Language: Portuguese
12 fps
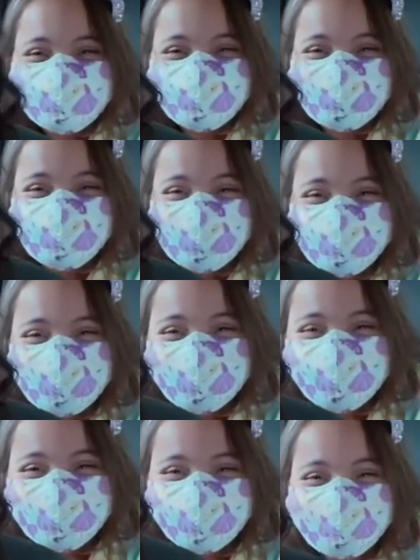Gostou, meu
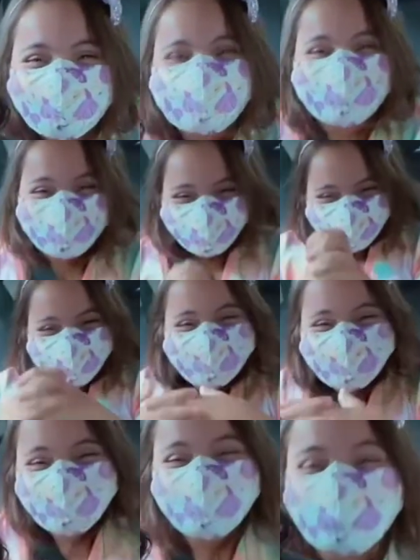amor?
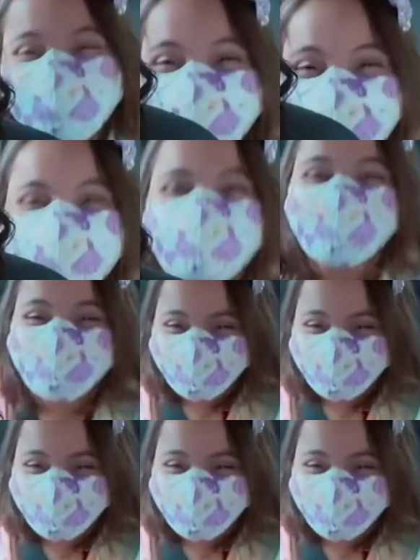Sim!